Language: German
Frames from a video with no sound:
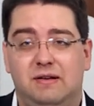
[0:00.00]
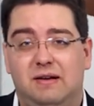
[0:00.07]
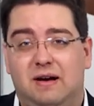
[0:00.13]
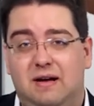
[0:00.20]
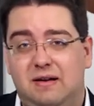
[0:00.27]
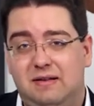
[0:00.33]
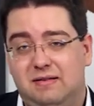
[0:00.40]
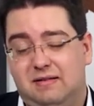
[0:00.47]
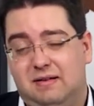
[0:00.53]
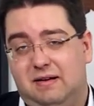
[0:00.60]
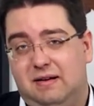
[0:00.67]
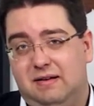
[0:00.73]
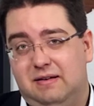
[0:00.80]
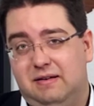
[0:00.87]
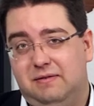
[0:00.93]

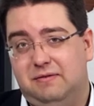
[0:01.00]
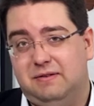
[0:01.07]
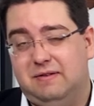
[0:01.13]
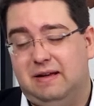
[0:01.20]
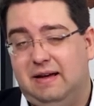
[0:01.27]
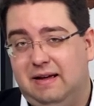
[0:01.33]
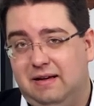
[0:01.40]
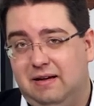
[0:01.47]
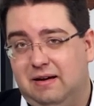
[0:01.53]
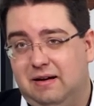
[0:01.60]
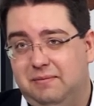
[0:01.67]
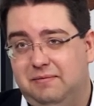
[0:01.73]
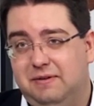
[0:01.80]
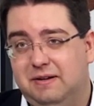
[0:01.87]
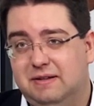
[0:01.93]
Darlehensrate fürs
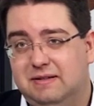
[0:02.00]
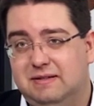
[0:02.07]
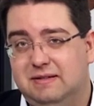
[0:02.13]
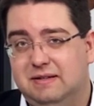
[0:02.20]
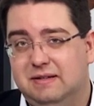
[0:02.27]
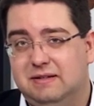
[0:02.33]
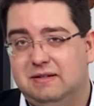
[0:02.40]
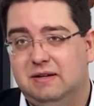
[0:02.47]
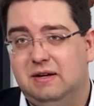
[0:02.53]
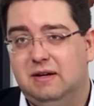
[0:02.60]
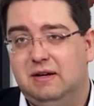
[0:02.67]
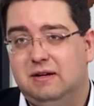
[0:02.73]
Eigenheim finanziert,